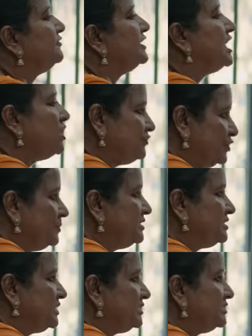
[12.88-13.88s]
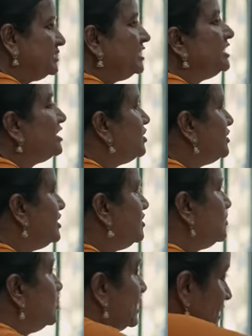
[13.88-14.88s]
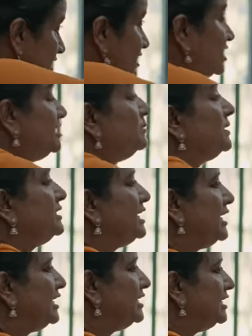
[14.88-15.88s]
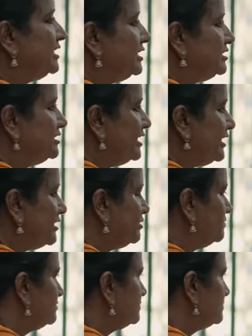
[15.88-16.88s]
வி ஹாவ் டு ஸ்ட்ரிக்ட் இல்லைனா பசங்க நம்ம தலைமையில் ஏறி உட்காந்துருவாங்க